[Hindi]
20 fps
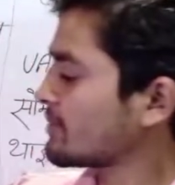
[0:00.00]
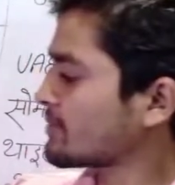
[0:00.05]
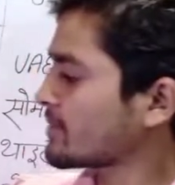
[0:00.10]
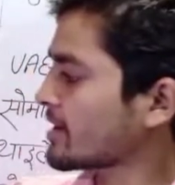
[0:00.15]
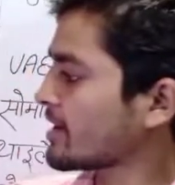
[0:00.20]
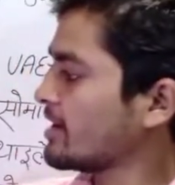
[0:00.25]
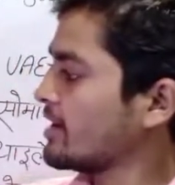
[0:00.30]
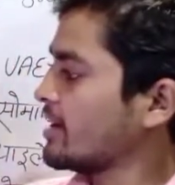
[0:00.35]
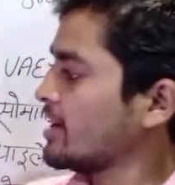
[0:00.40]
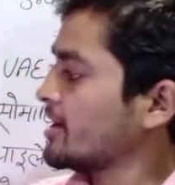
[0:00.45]

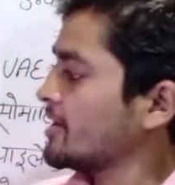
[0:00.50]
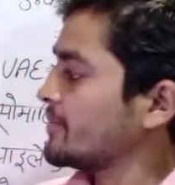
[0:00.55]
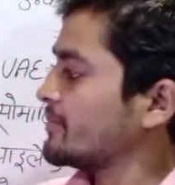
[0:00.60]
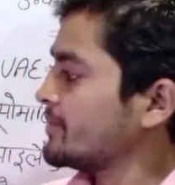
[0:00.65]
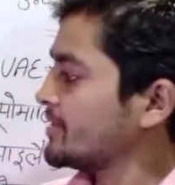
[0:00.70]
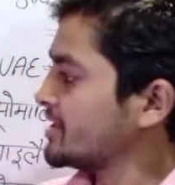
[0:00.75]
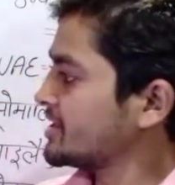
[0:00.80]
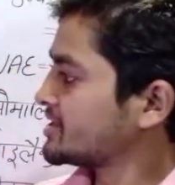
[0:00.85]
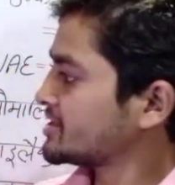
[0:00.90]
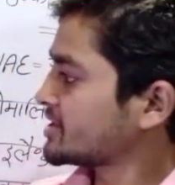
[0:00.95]

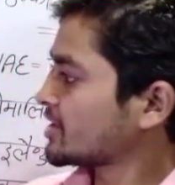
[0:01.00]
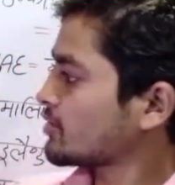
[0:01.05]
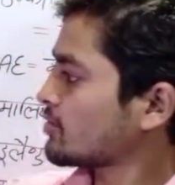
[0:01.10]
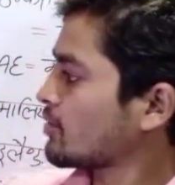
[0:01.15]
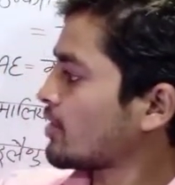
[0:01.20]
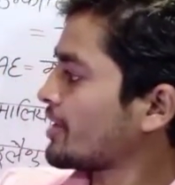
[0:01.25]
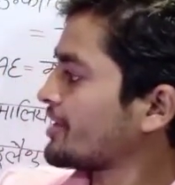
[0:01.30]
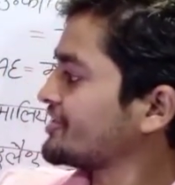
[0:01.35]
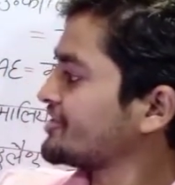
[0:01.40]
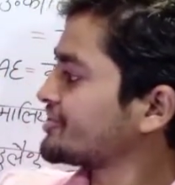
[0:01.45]
मिनिस्टर
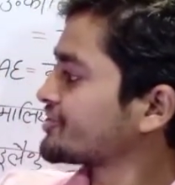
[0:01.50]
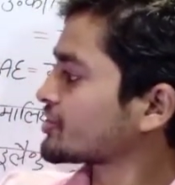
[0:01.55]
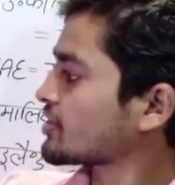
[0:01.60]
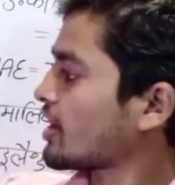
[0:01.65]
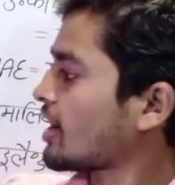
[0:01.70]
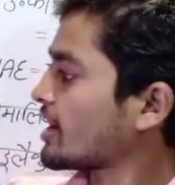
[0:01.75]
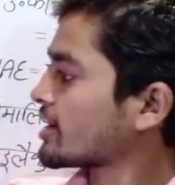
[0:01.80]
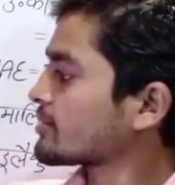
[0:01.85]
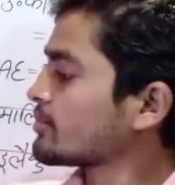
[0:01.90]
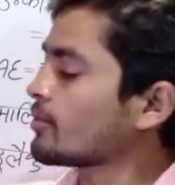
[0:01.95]
वहाँ
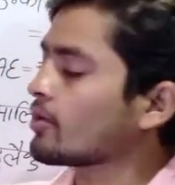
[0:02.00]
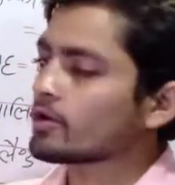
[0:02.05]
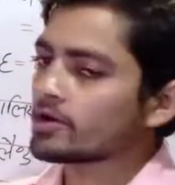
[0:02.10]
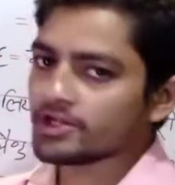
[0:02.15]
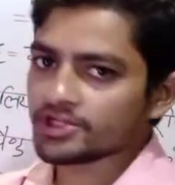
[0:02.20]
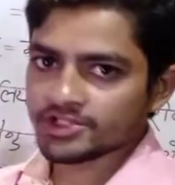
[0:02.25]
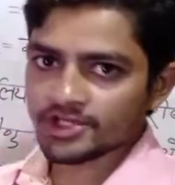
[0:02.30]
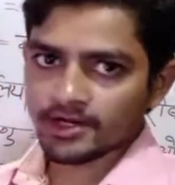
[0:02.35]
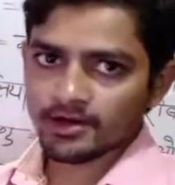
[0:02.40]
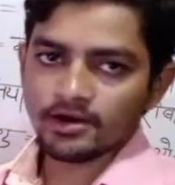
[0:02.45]
स्कॉट
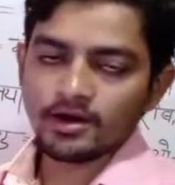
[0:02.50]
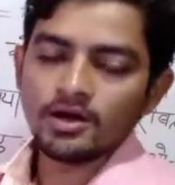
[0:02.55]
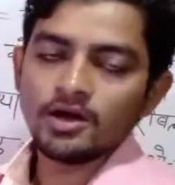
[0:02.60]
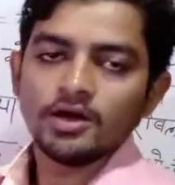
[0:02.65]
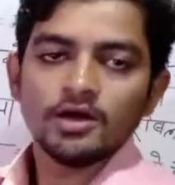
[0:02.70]
मॉरिसन